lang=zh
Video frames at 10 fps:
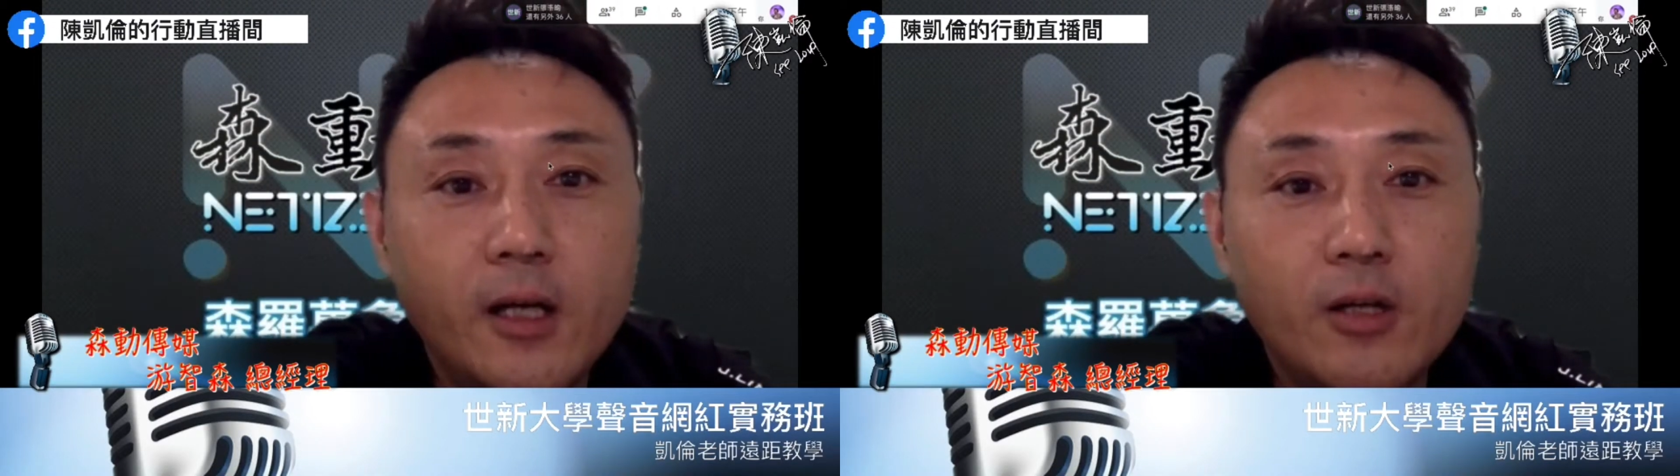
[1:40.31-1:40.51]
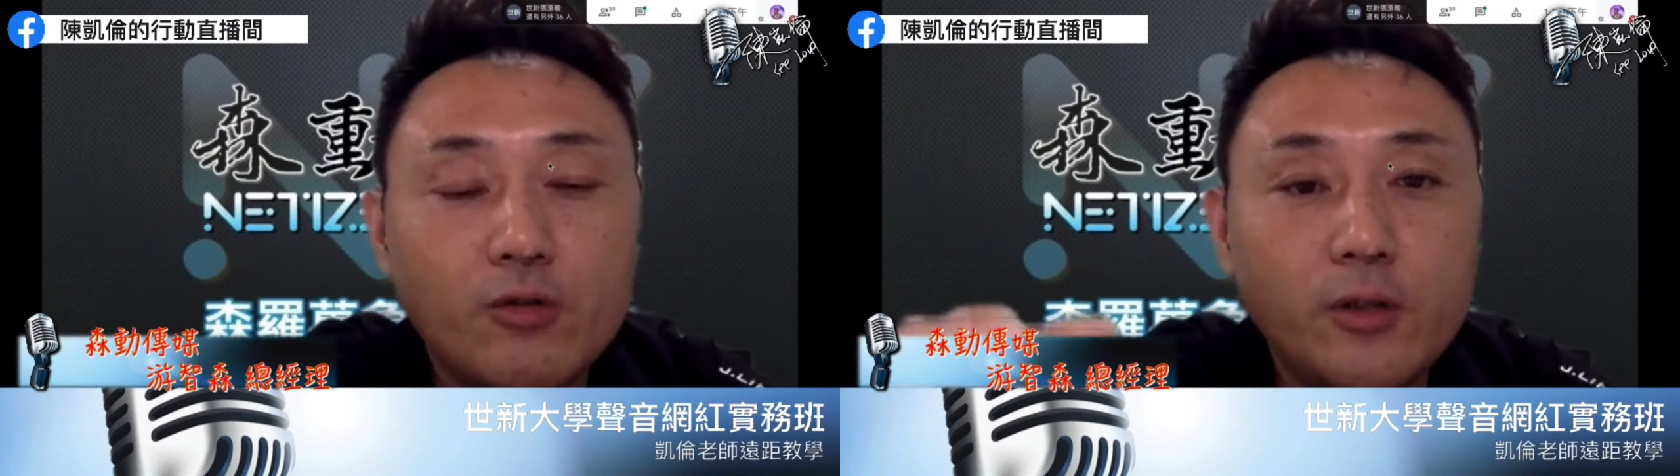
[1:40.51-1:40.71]

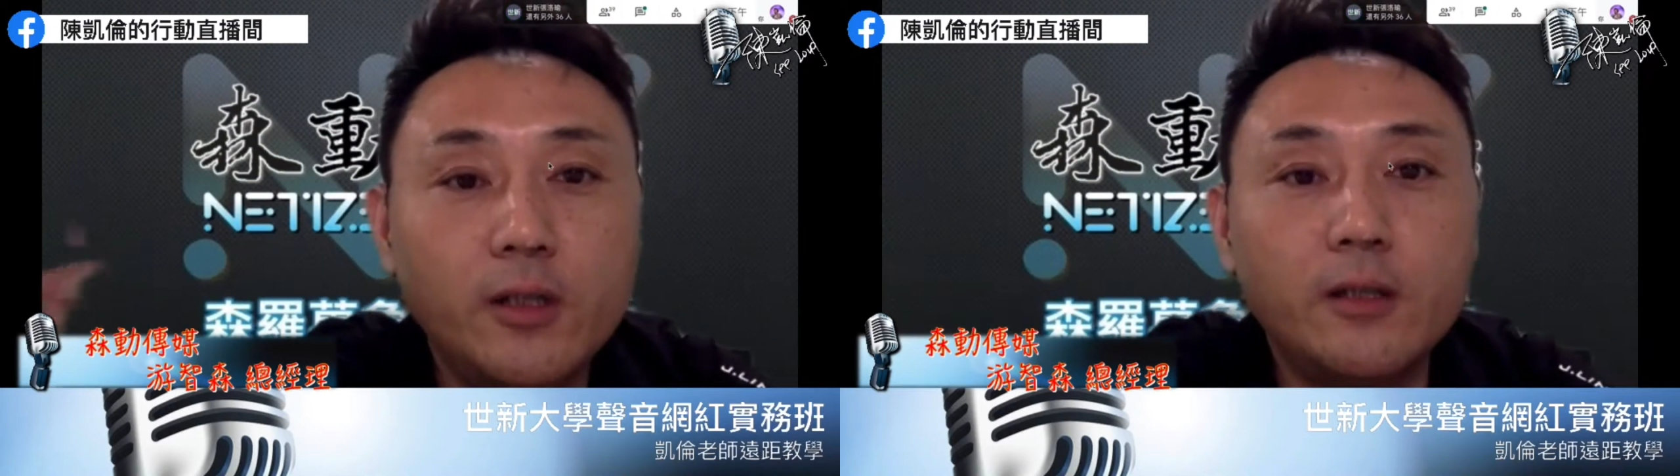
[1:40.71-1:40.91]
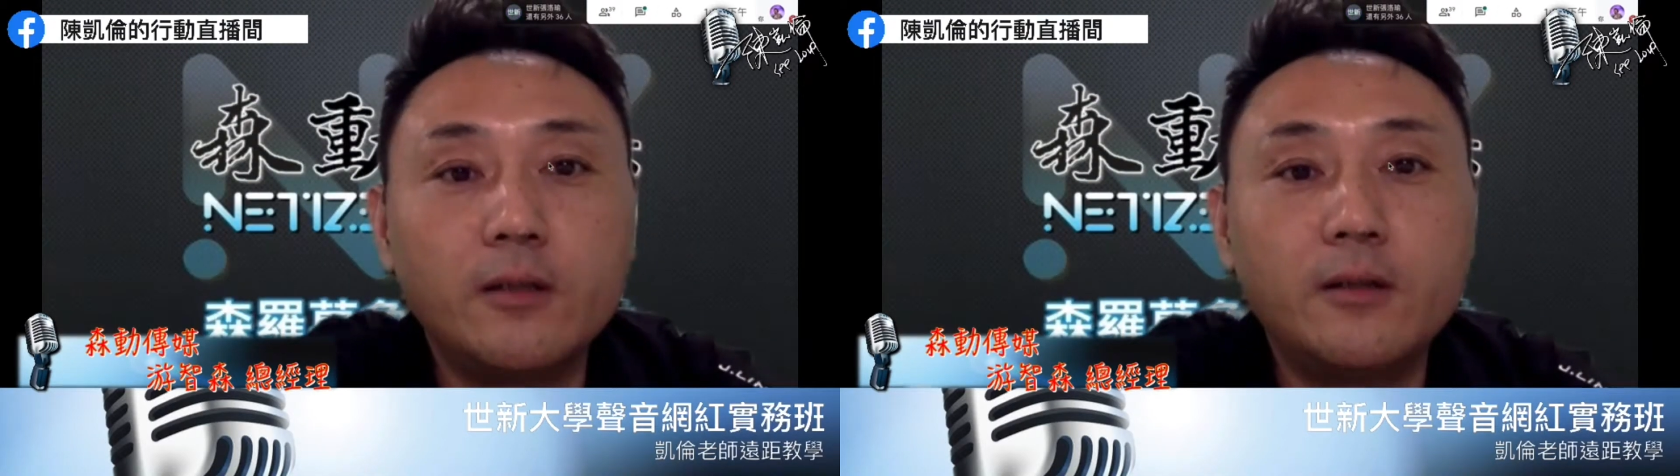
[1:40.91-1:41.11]
所以
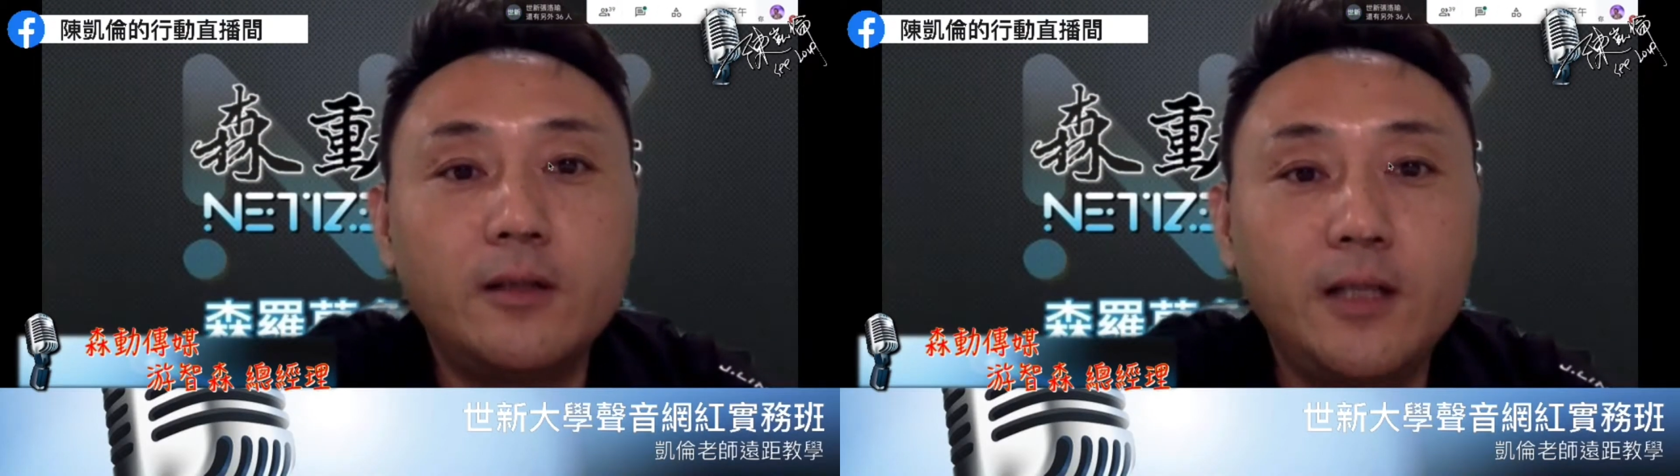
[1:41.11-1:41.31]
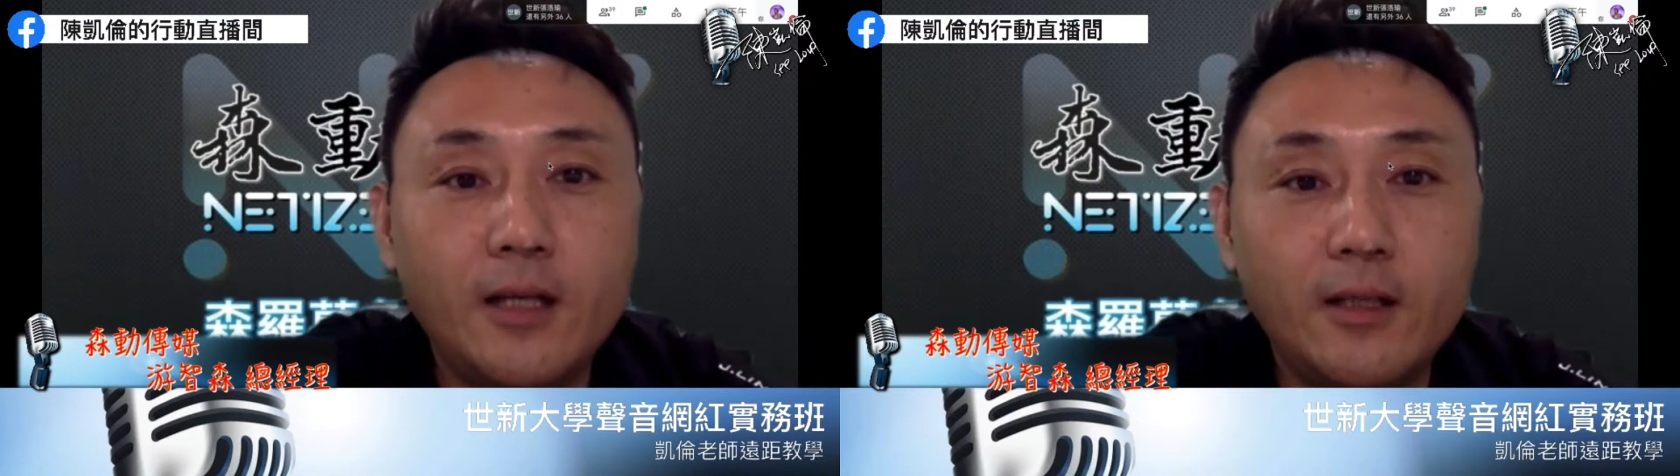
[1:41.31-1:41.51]
呢，
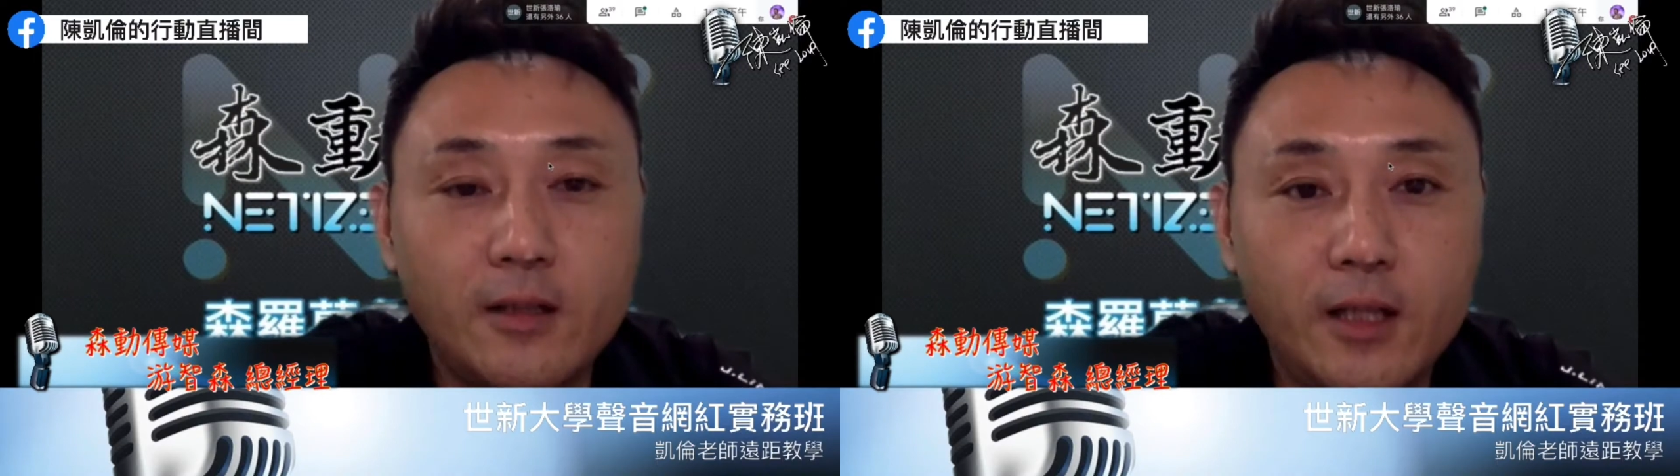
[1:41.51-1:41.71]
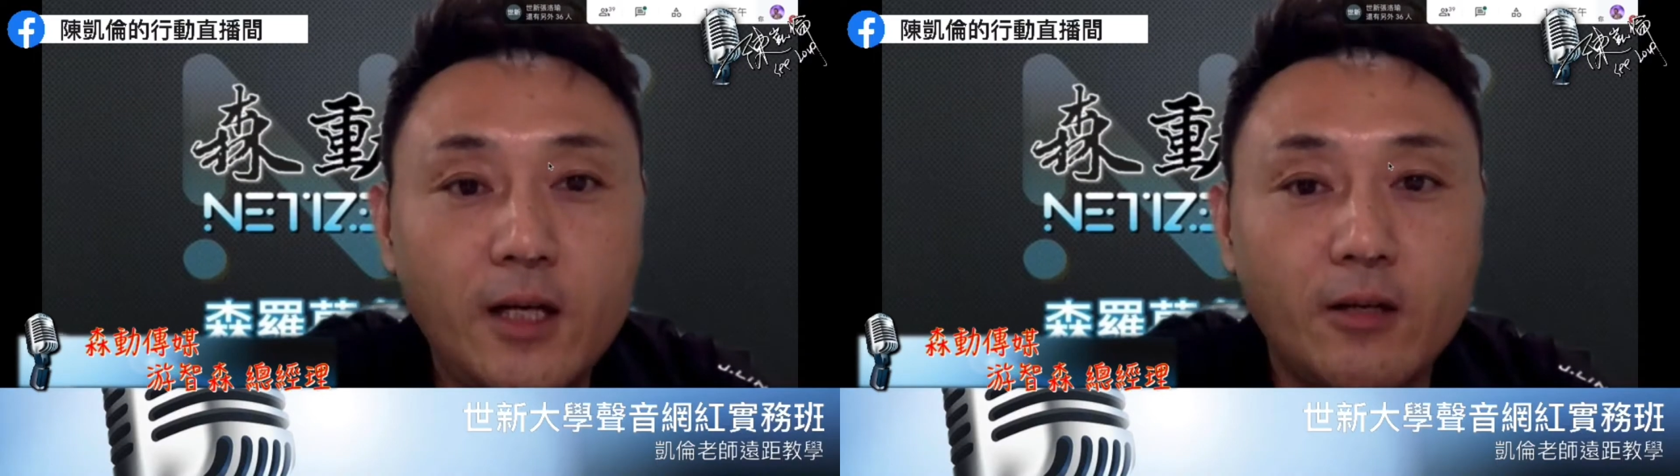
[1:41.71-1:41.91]
电
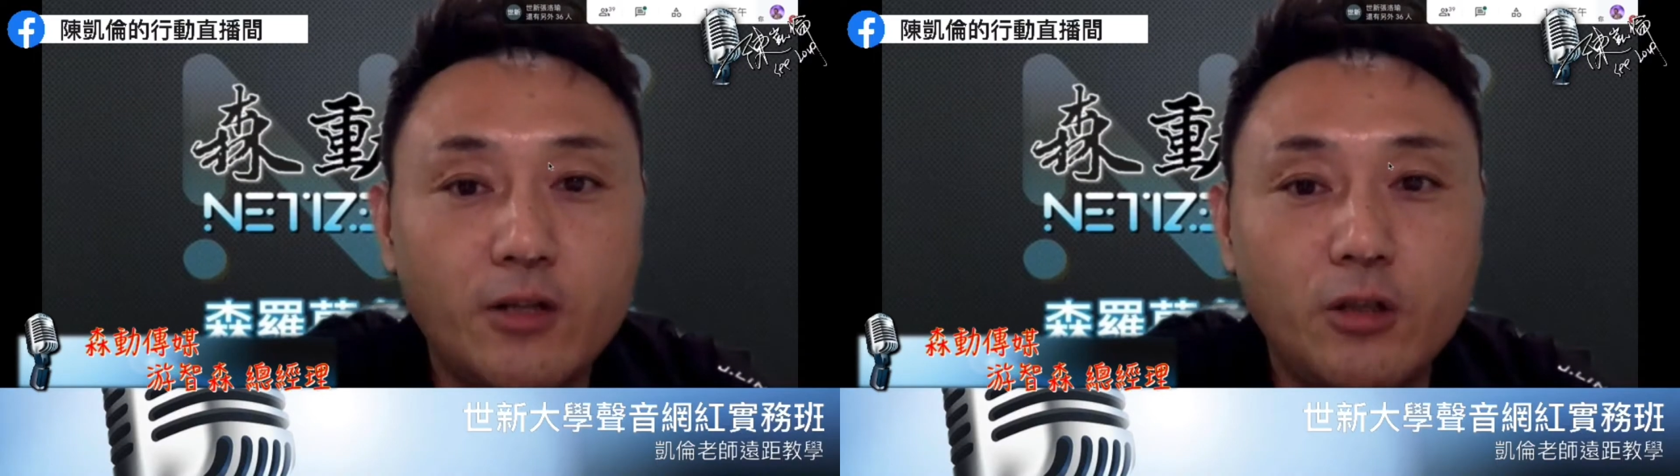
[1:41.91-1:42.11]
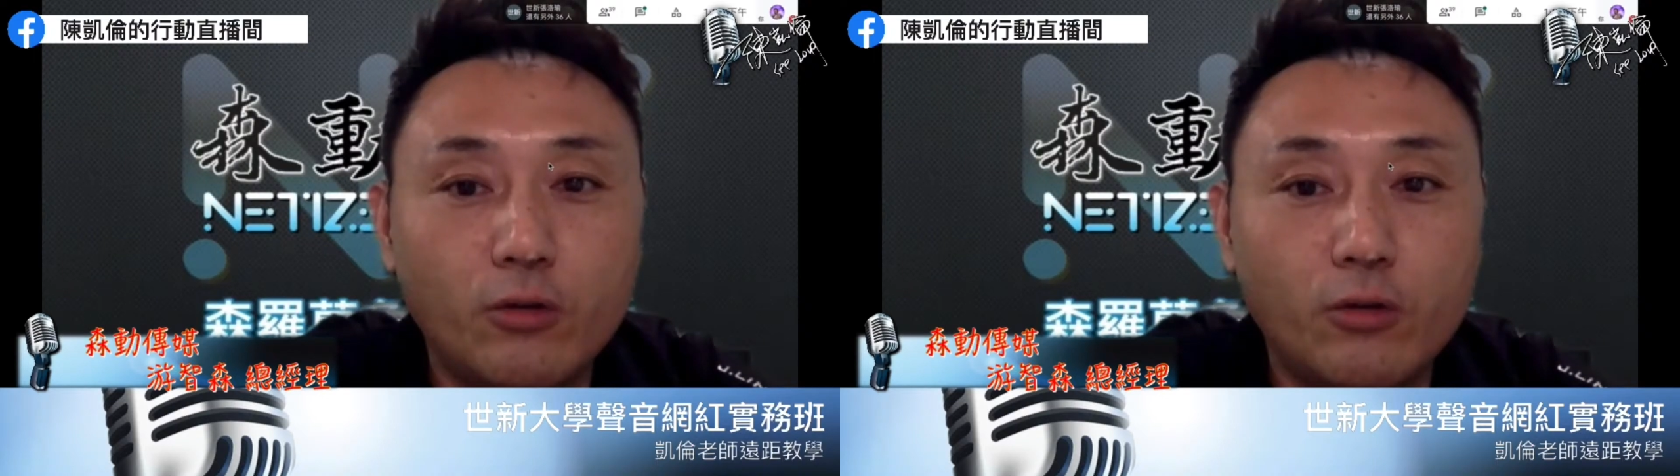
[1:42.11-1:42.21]
电脑系